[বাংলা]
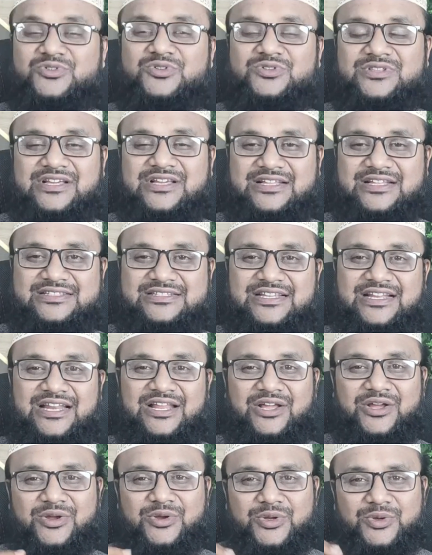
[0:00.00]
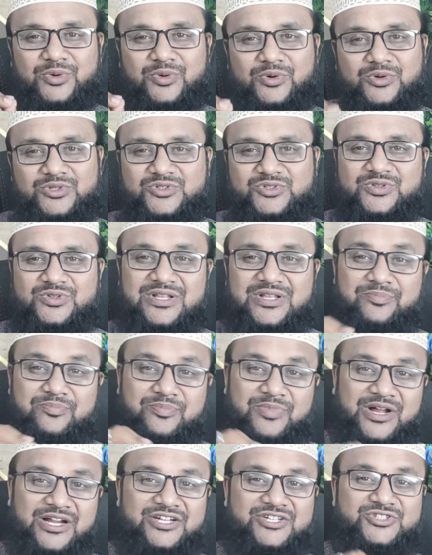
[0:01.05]
ঔষধ খাচ্ছেন ওই ঔষধের
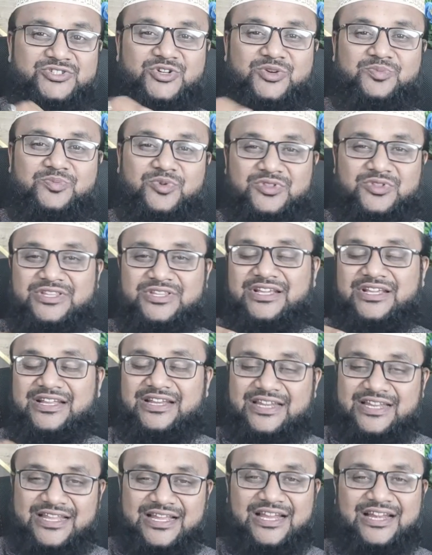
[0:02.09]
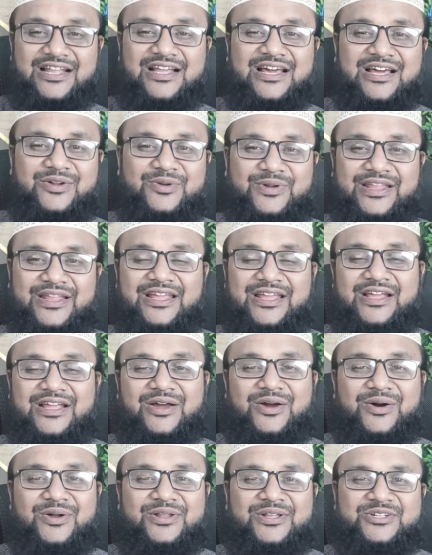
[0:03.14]
পার্শ্ব প্রতিক্রিয়ার কারণে
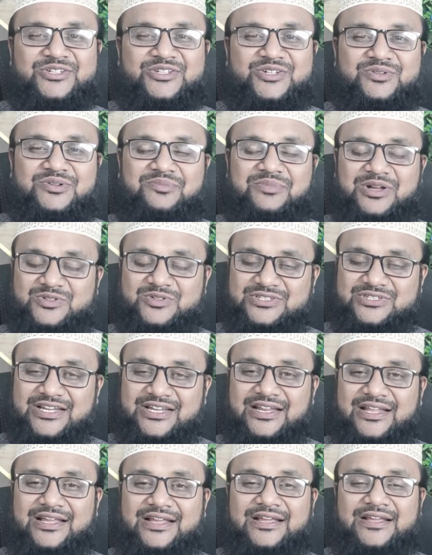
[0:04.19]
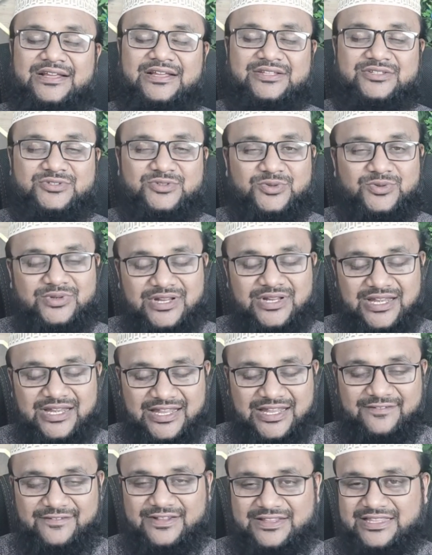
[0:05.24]
অনেক সময় মানুষের চোখ
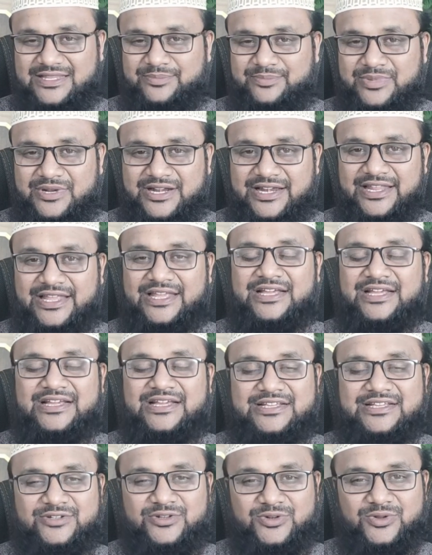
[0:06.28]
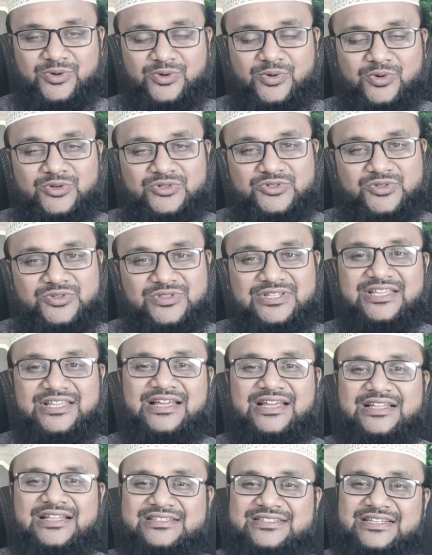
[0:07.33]
লাফাতে পারে এজন্য ওষুধ
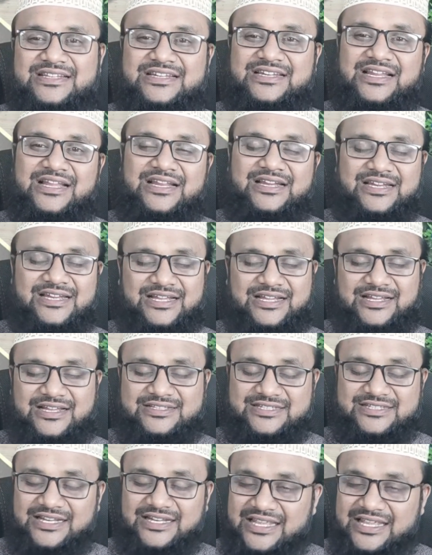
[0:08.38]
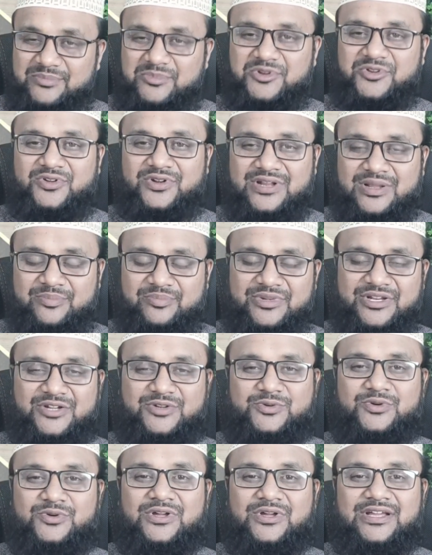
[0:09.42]
কি খাচ্ছেন না খাচ্ছেন এই বিষয়টা আপনি
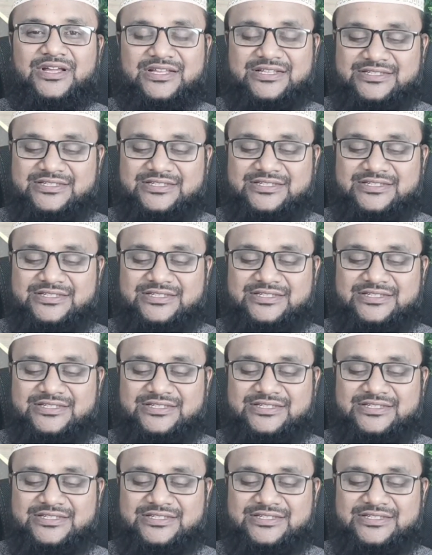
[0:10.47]
একটু